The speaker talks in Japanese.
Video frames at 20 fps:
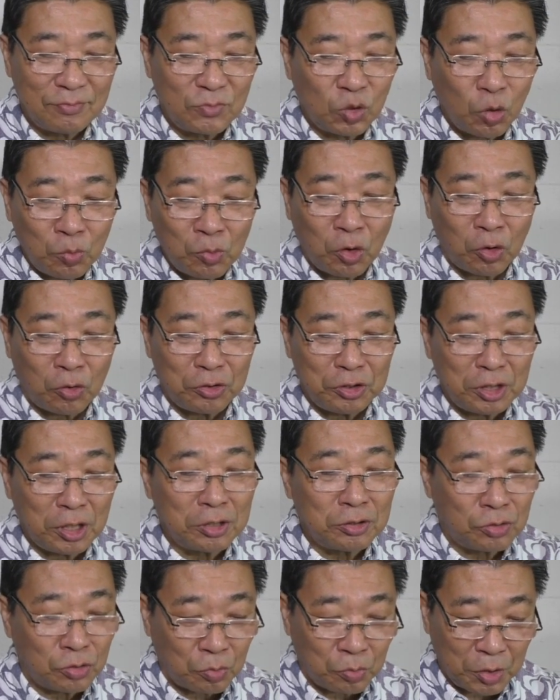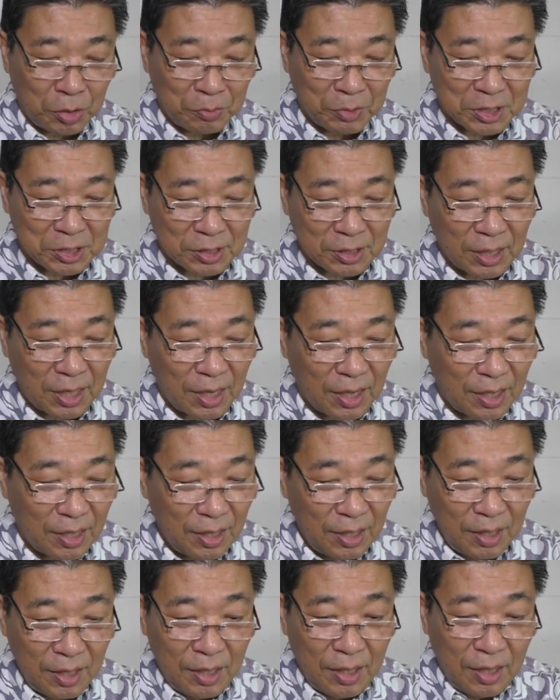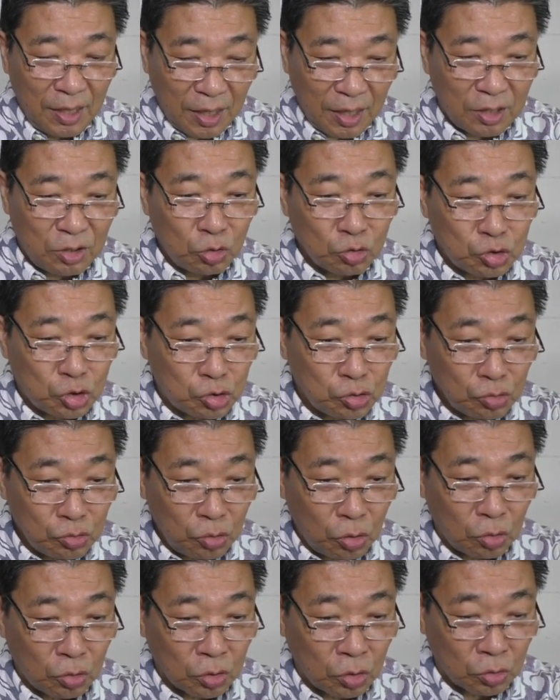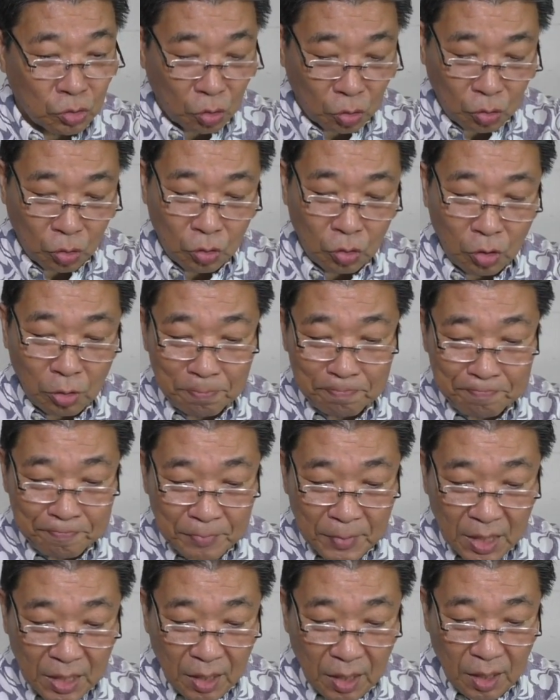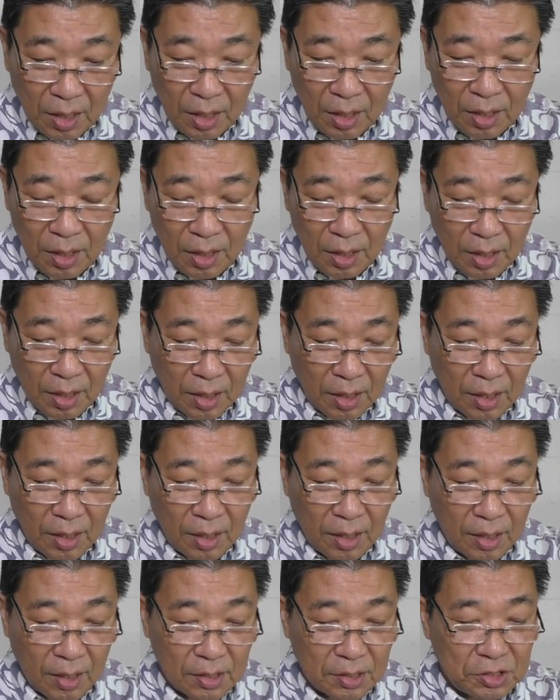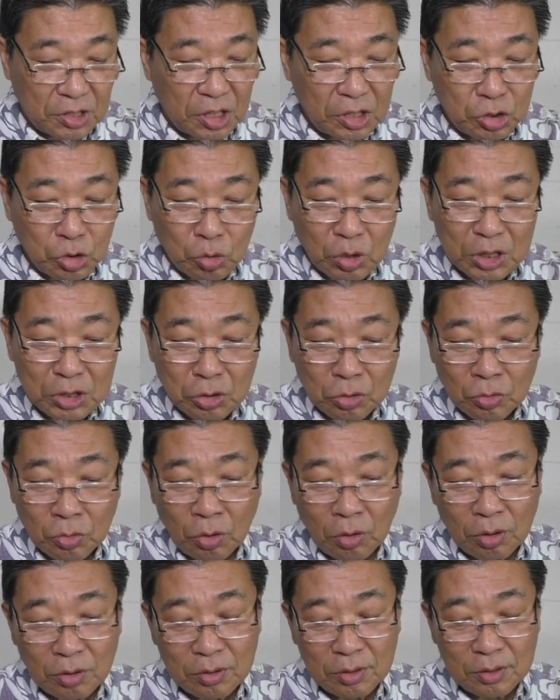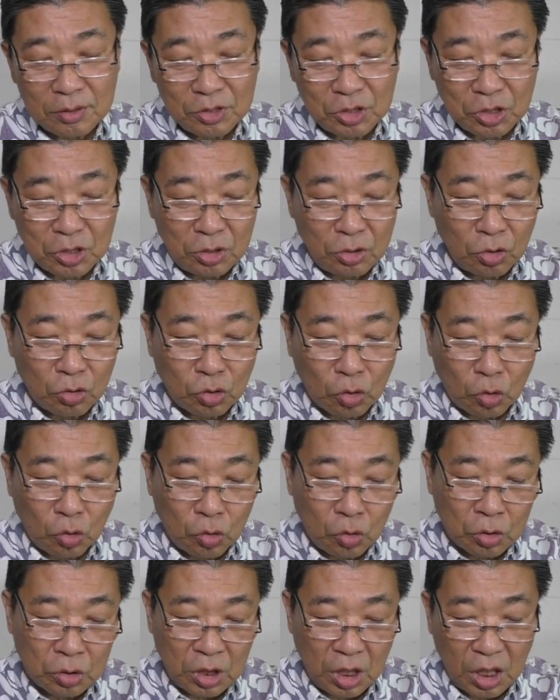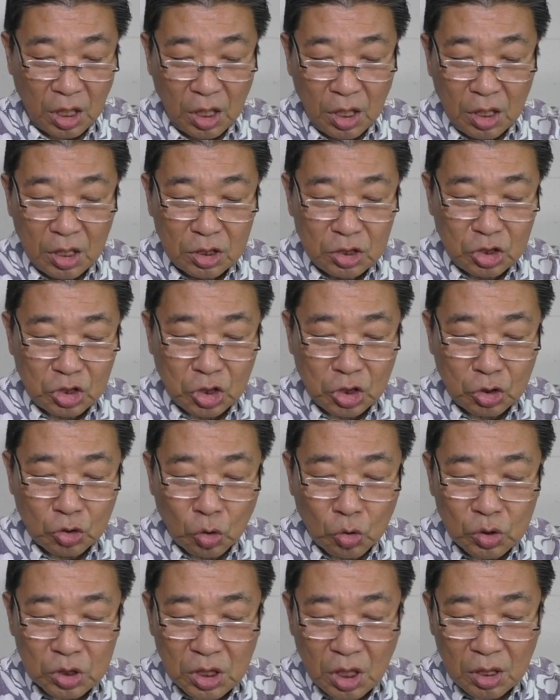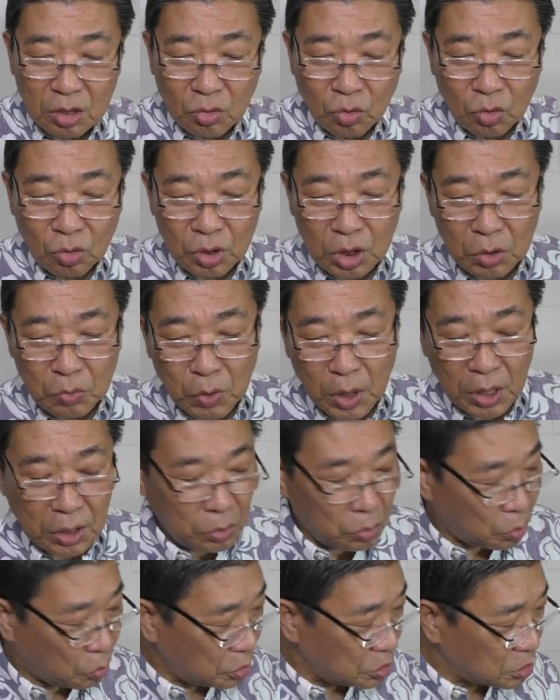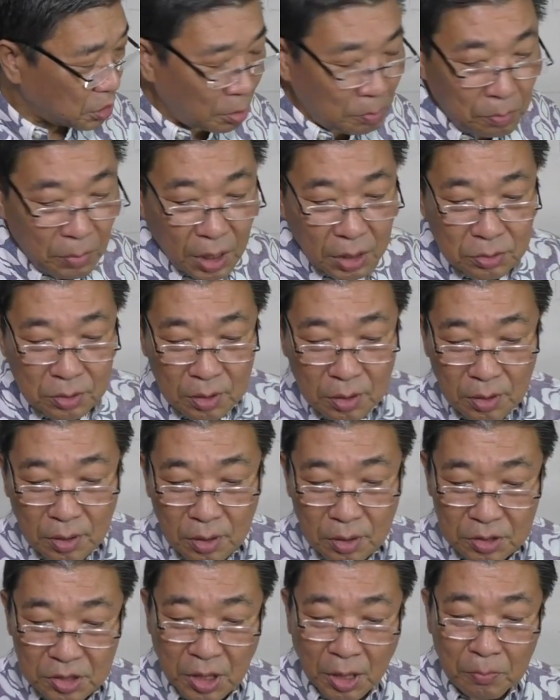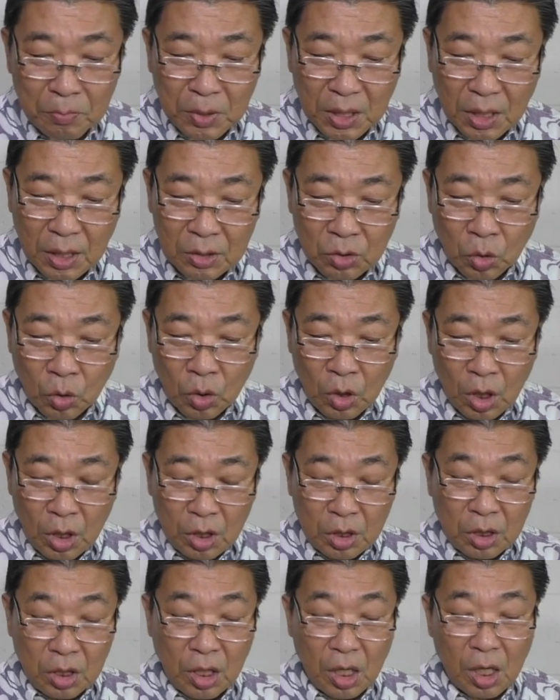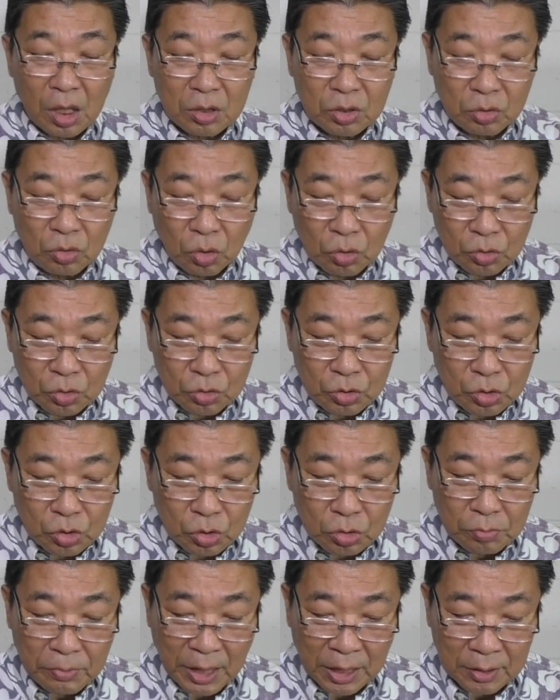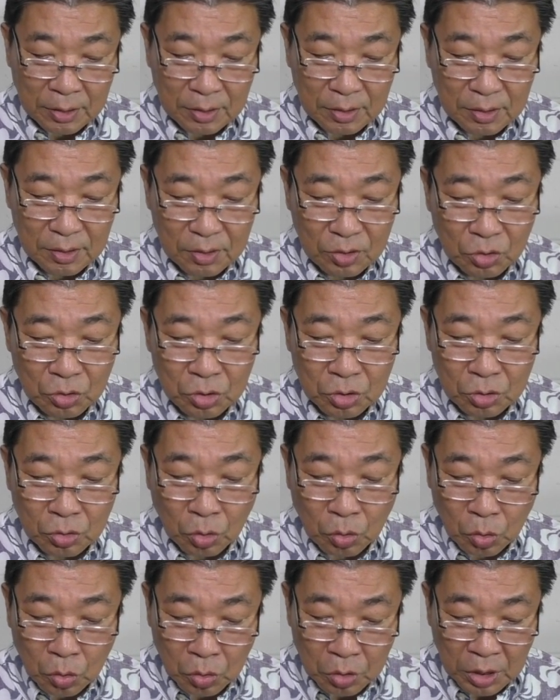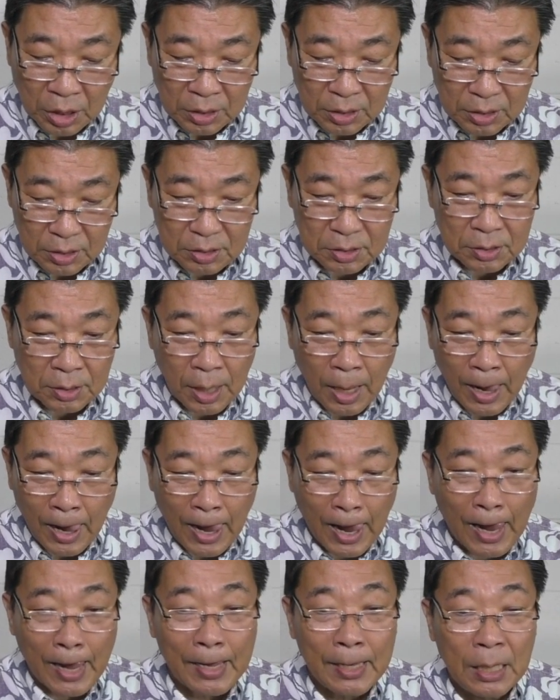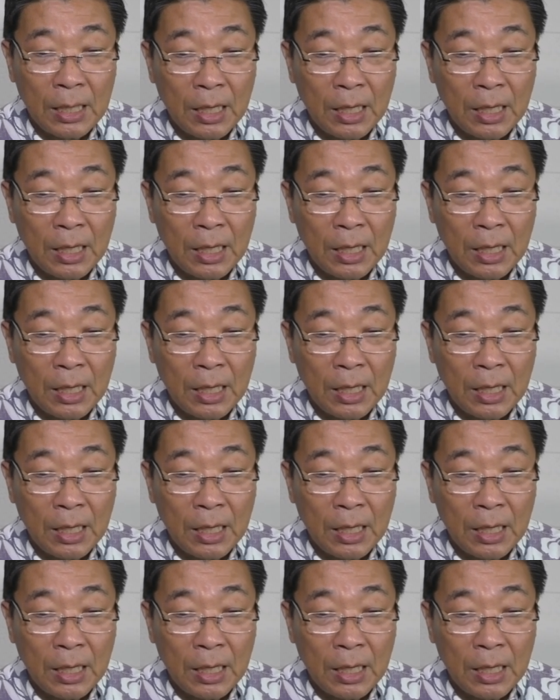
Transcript: とも言えると思いますが、え今日、州法のところ、えー、聖書箇所の次のところに、千歳の岩よ、これ300、賛美歌の260番というところなんですが、